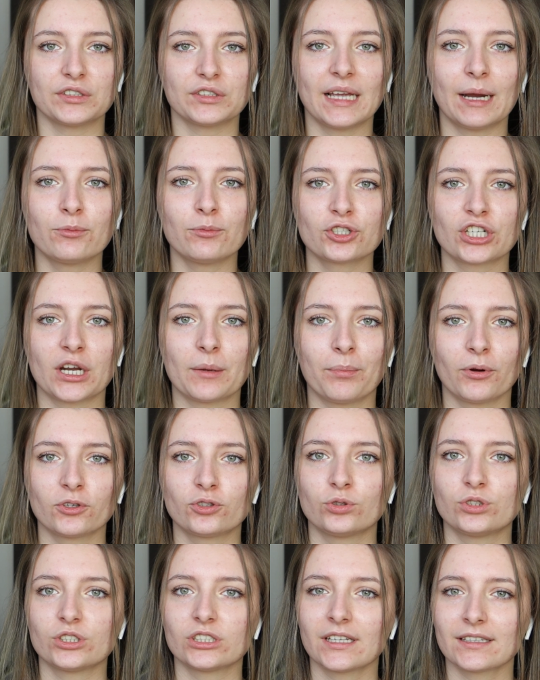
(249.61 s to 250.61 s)
ja muszę
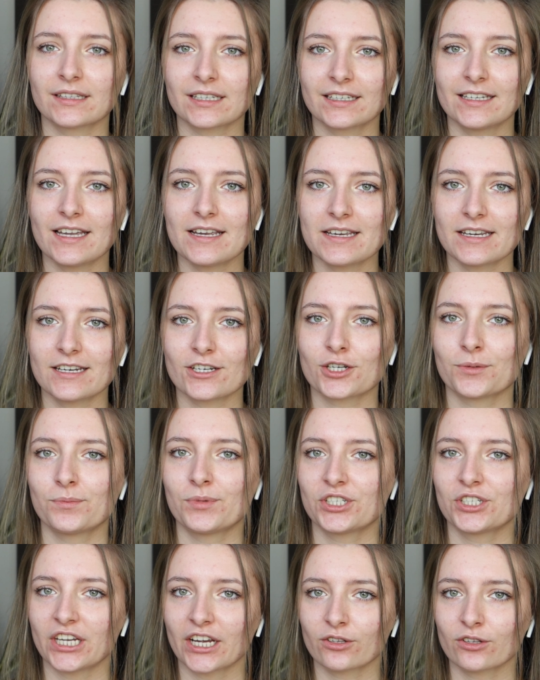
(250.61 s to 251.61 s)
poczuć natchnienie,
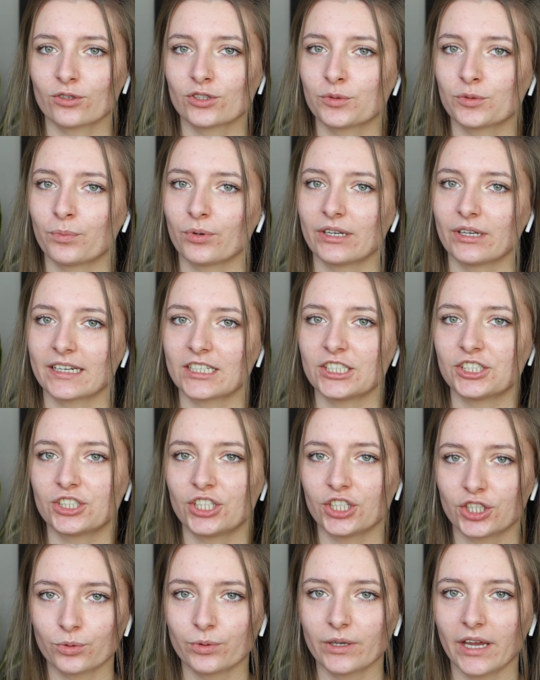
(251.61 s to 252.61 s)
żeby sięgnąć po jakiś
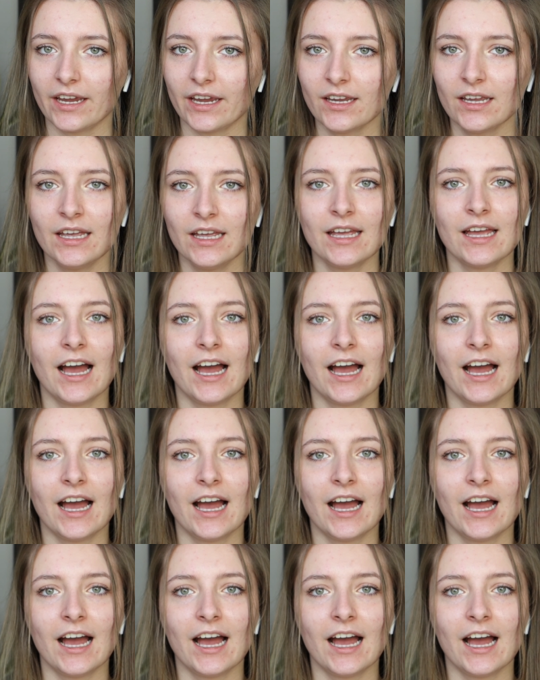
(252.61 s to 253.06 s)
tytuł jej,